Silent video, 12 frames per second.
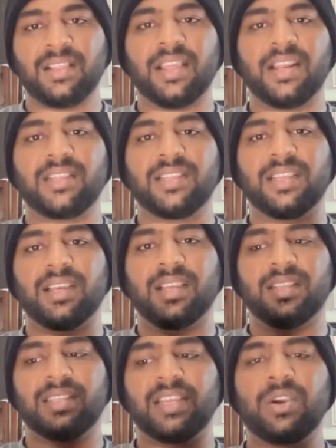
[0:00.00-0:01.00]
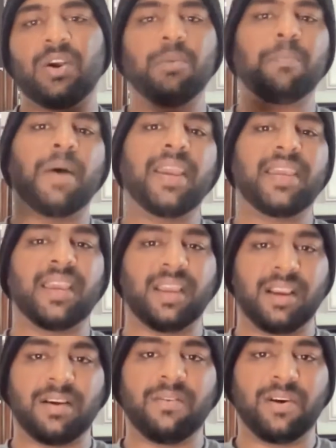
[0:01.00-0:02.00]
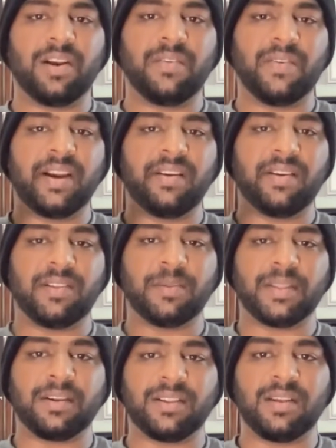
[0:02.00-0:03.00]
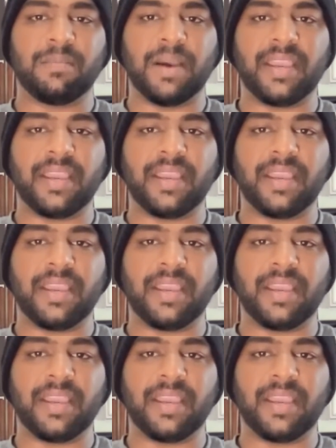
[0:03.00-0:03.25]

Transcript: தெர் இஸ் அ திங் கால் பைக்கிங் வேர்ல்டு வைடு வந்து பார்த்தீங்கன்னா வந்து